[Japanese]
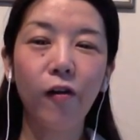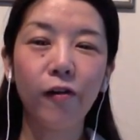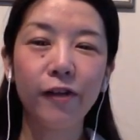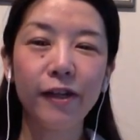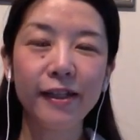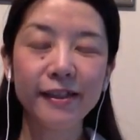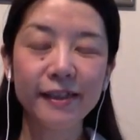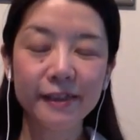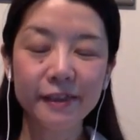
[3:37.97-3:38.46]

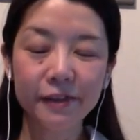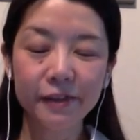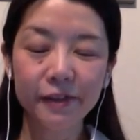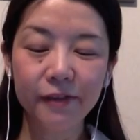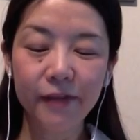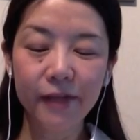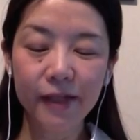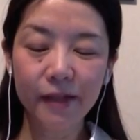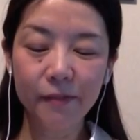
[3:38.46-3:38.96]
同じ職
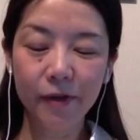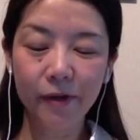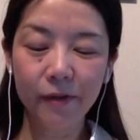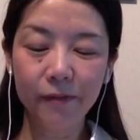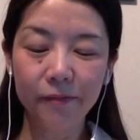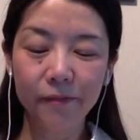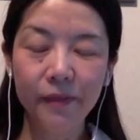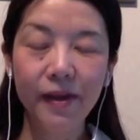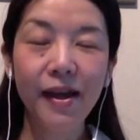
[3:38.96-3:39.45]
場でも
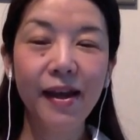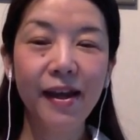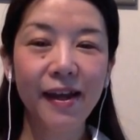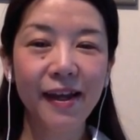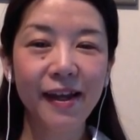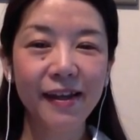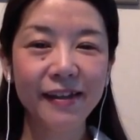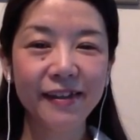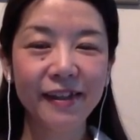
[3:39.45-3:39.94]

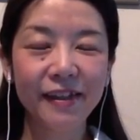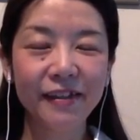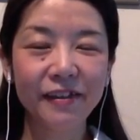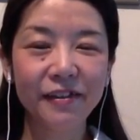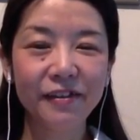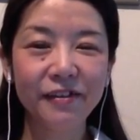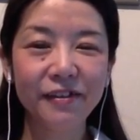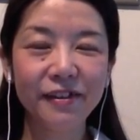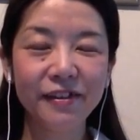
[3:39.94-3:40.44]
A さん
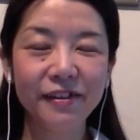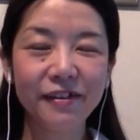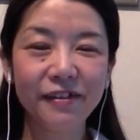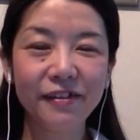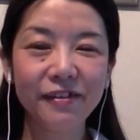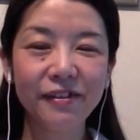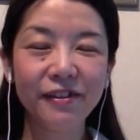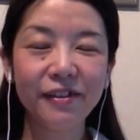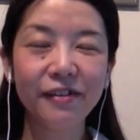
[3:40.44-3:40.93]
のように過ご
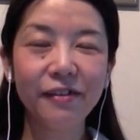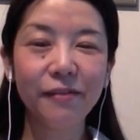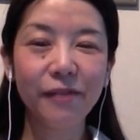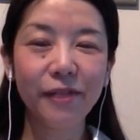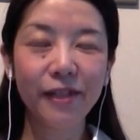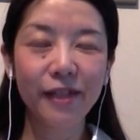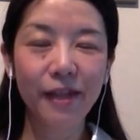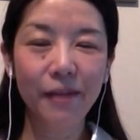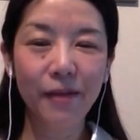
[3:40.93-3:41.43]
す人
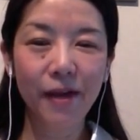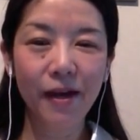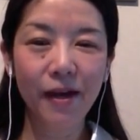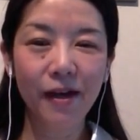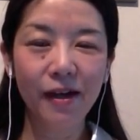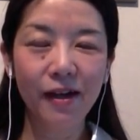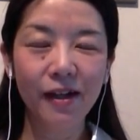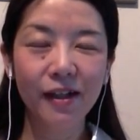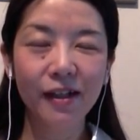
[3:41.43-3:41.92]
もいれば
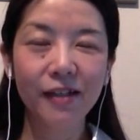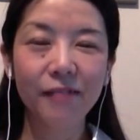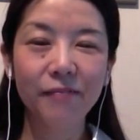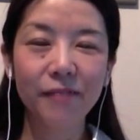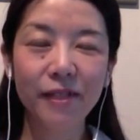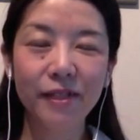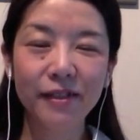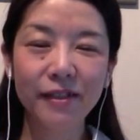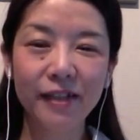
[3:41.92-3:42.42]

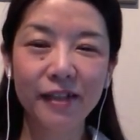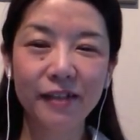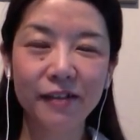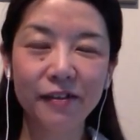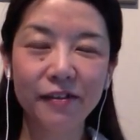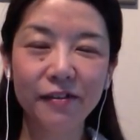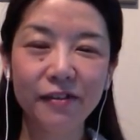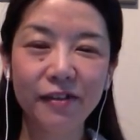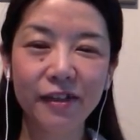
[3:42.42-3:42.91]
B さんの
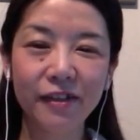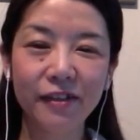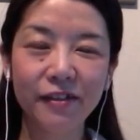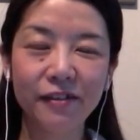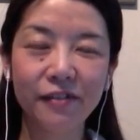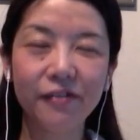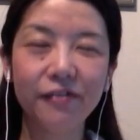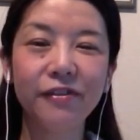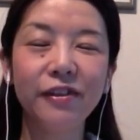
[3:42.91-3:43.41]
ように
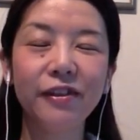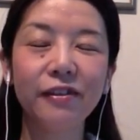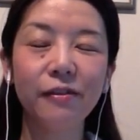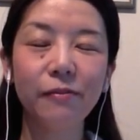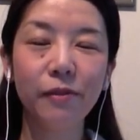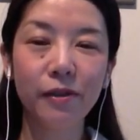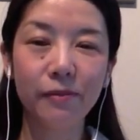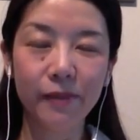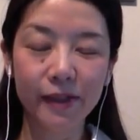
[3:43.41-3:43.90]
過ごす
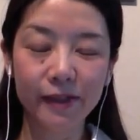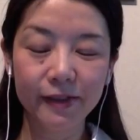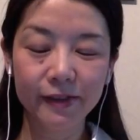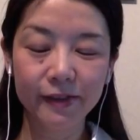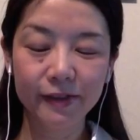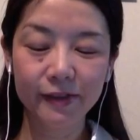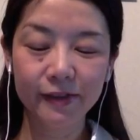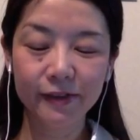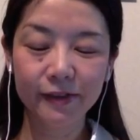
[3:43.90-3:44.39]
人もいます。